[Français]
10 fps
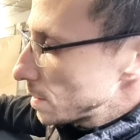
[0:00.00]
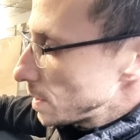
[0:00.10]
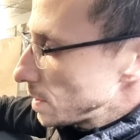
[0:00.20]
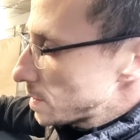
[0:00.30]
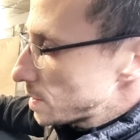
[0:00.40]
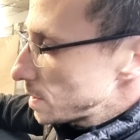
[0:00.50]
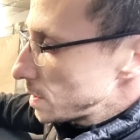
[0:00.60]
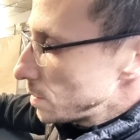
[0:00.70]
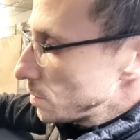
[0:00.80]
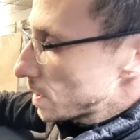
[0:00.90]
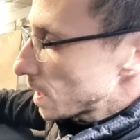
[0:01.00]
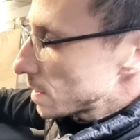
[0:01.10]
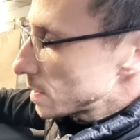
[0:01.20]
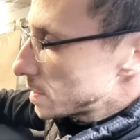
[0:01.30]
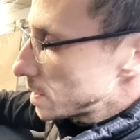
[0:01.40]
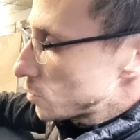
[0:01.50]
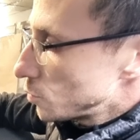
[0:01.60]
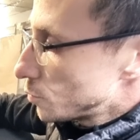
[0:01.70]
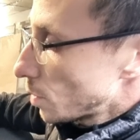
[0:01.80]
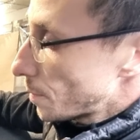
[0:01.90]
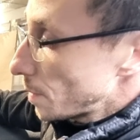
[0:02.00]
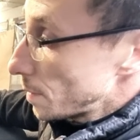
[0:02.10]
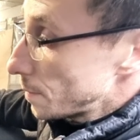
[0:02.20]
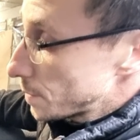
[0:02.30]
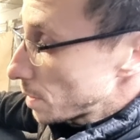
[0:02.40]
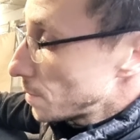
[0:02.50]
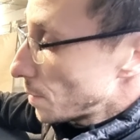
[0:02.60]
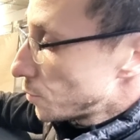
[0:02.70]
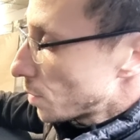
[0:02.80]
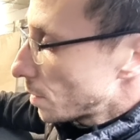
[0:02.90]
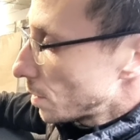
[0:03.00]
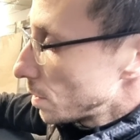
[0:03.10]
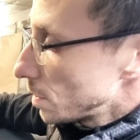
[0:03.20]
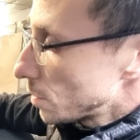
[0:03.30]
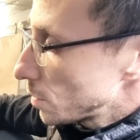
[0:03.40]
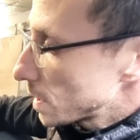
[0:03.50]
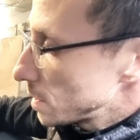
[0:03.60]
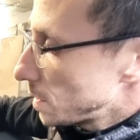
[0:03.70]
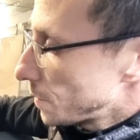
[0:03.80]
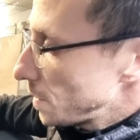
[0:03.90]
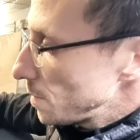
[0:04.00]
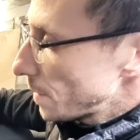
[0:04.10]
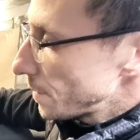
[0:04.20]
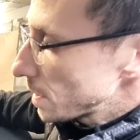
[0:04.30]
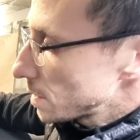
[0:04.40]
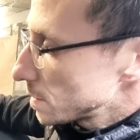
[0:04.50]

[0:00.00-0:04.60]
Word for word: Ici, une carte SD, tu dois peut-être même pouvoir euh, regarder des films avec,